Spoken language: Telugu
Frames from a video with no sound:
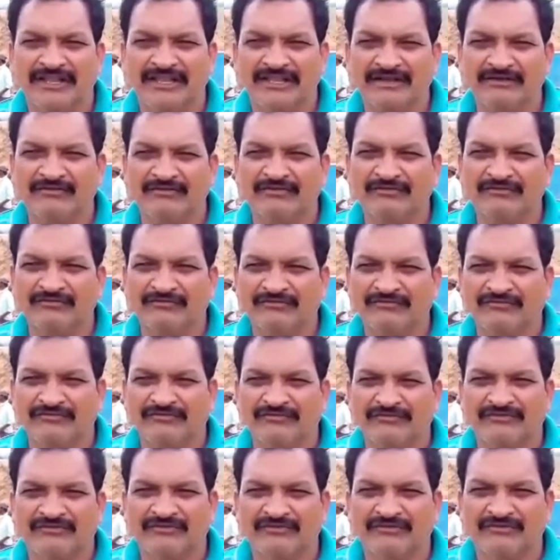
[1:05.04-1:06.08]
నేను
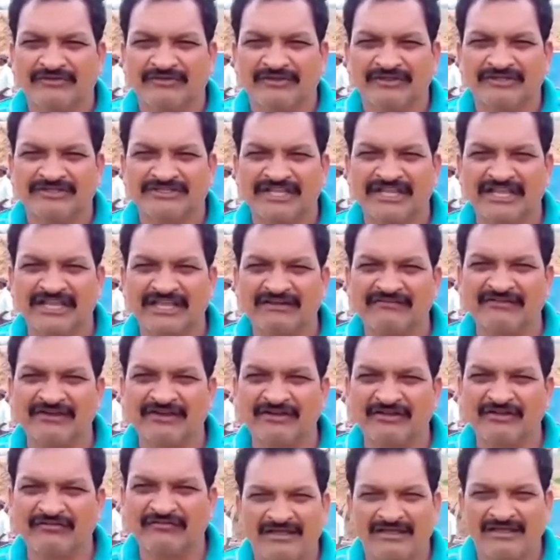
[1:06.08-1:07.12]
సింగిల్
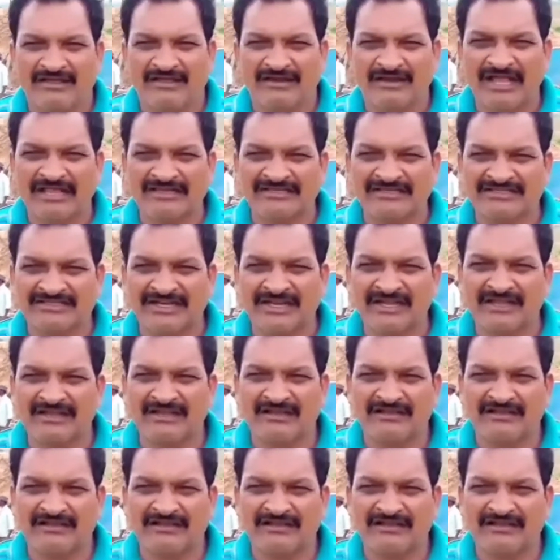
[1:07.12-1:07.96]
విండో రాష్ట్ర